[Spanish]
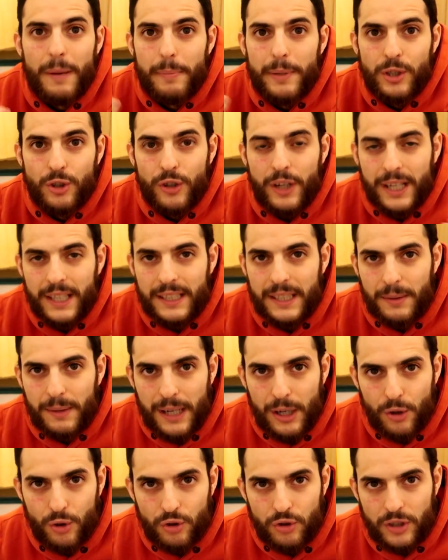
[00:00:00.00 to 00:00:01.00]
Una persona que te
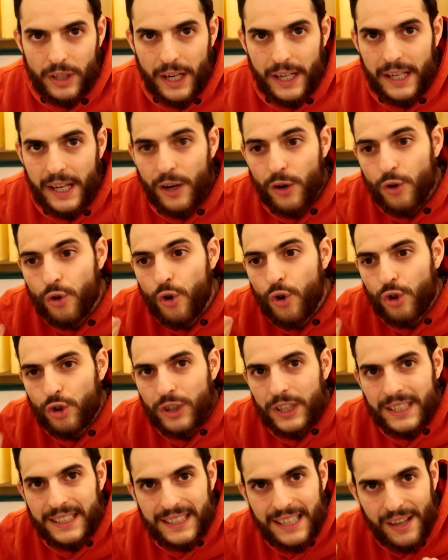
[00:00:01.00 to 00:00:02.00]
lleve la contraria
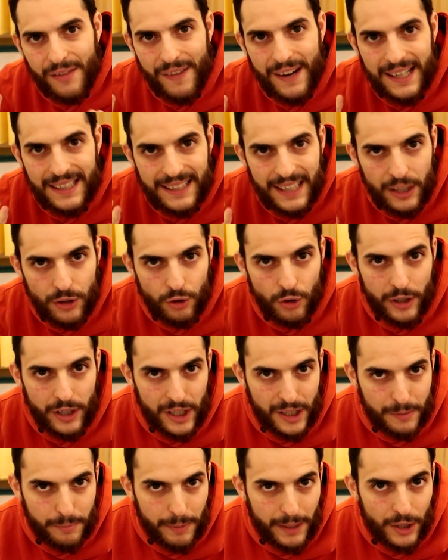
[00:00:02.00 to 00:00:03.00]
no te está faltando el
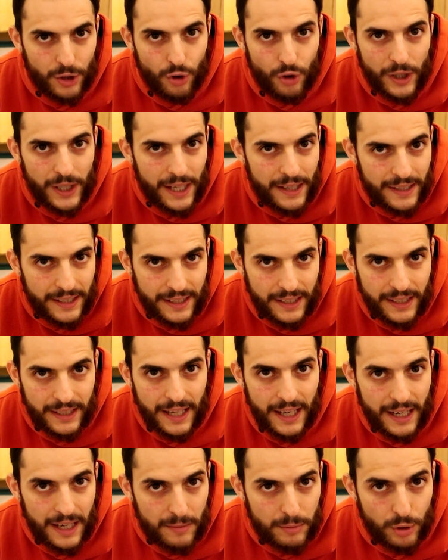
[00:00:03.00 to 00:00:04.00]
respeto ni la
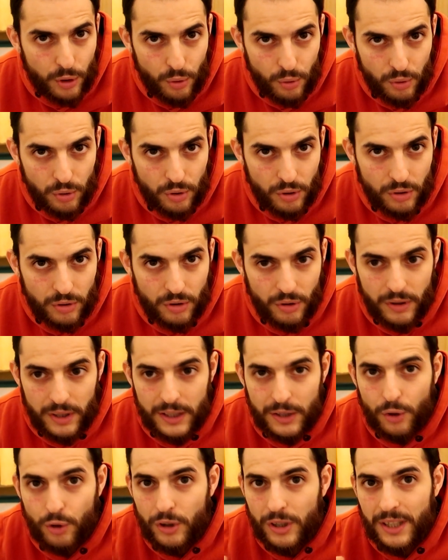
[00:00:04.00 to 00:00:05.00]
dignidad en absoluto.
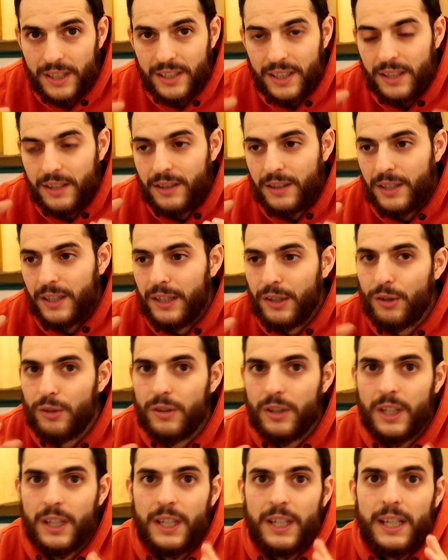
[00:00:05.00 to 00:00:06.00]
Entonces no tiene
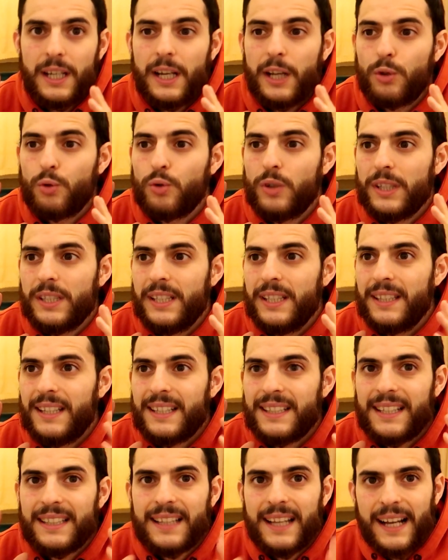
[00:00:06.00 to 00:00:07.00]
sentido que tú te
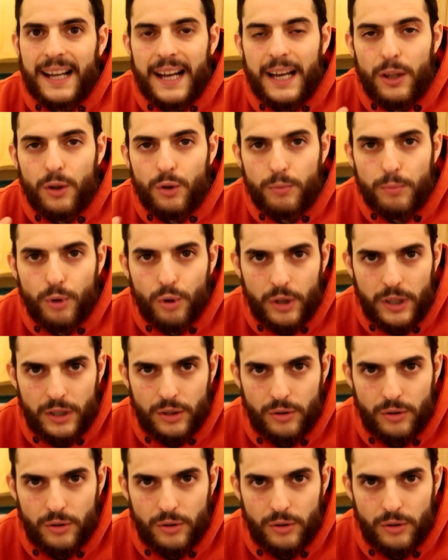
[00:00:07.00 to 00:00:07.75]
sientas atacado por